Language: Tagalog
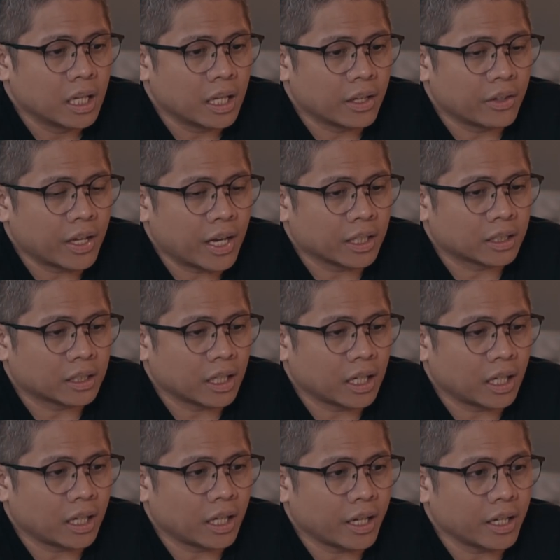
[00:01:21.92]
that
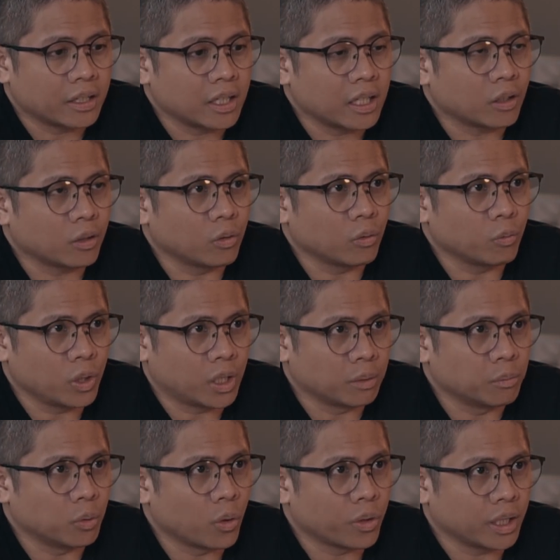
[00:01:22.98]
uh, I think we can
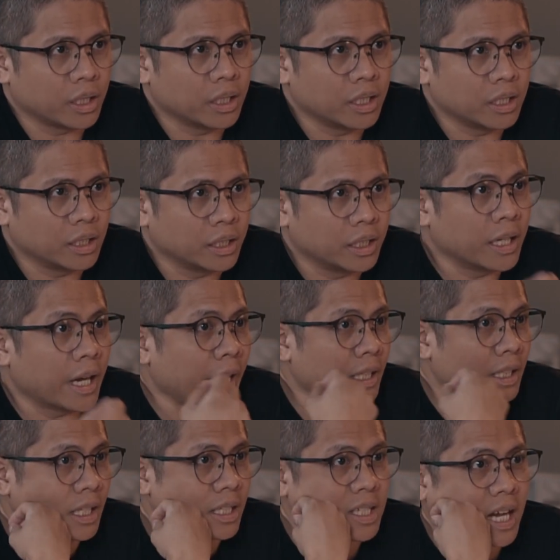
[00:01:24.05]
both agree naging
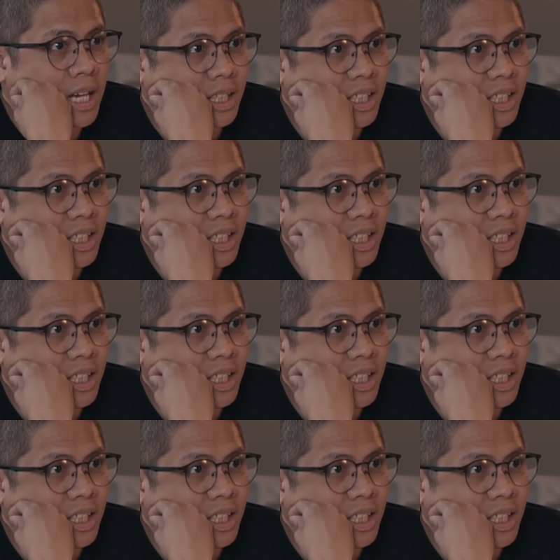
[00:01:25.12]
highlight sa